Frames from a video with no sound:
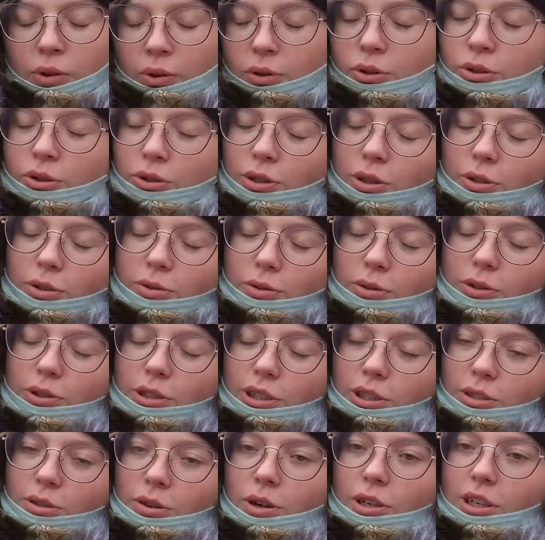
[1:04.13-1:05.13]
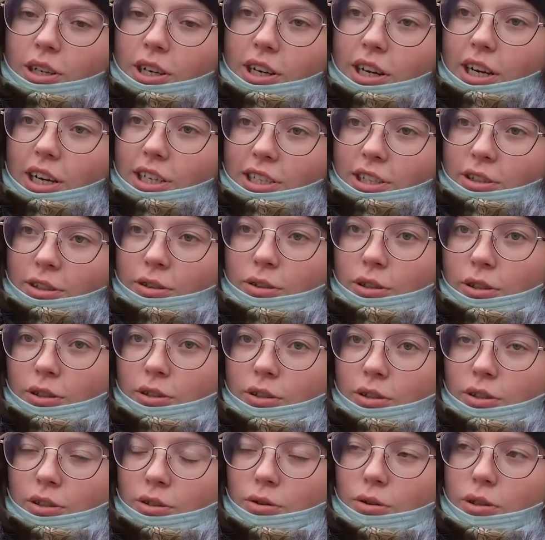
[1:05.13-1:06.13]
кружку окунуть. И сколько раз
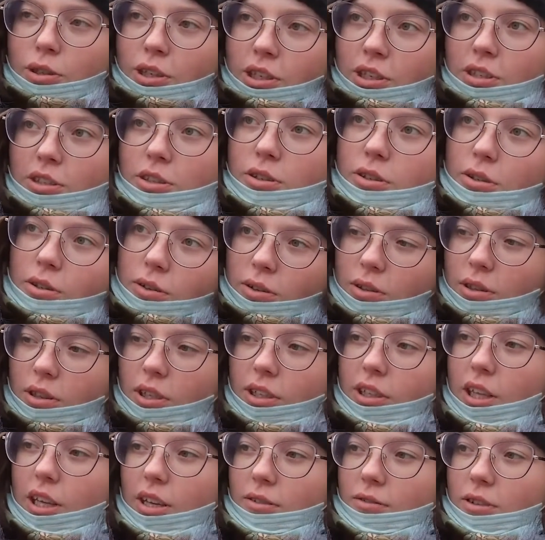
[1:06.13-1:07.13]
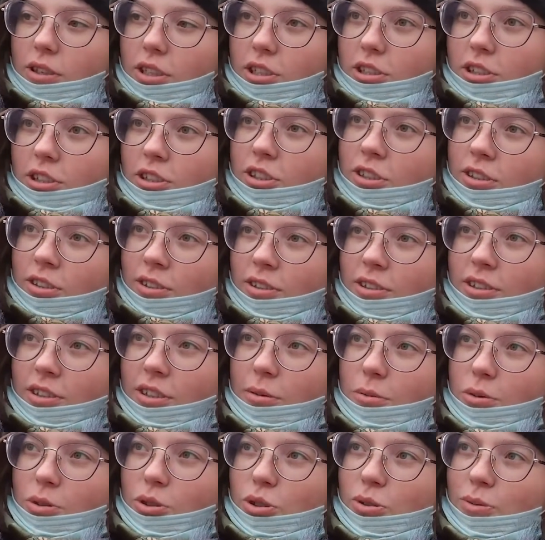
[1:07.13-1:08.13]
оно стукнет, тогда и выйдешь
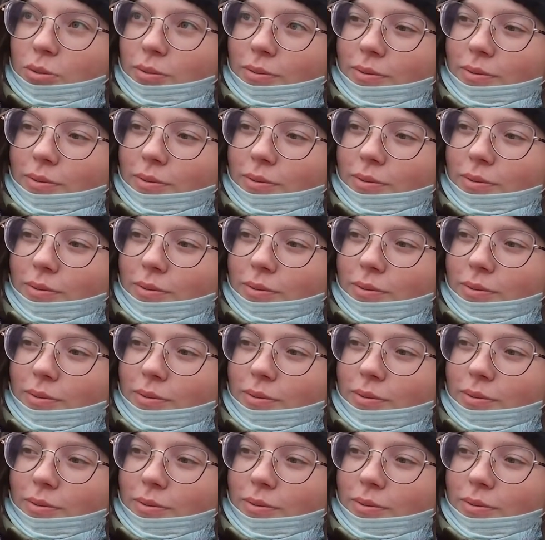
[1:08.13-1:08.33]
замуж.